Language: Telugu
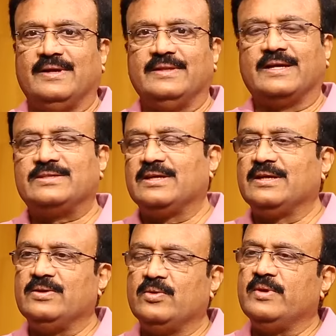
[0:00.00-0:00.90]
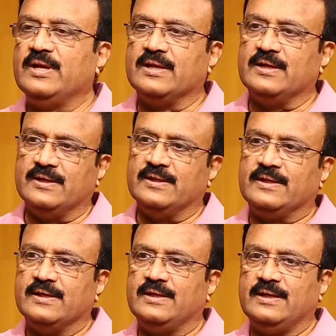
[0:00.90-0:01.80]
అది యాక్చువల్గా నో బ్రెయినర్ అండి
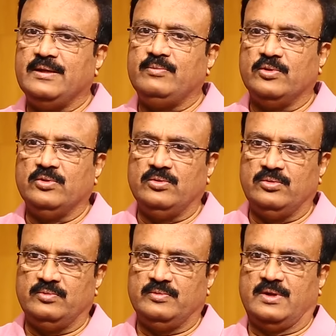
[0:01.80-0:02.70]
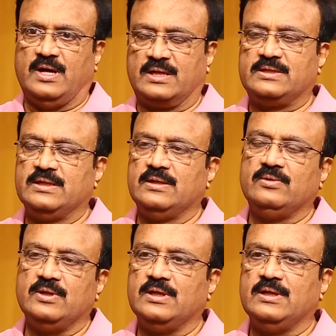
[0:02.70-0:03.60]
ఎందుకంటే ఇప్పుడు ఆక్షన్లో
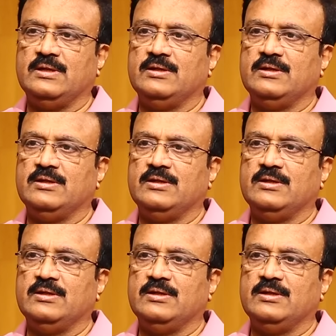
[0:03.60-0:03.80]
ఉన్న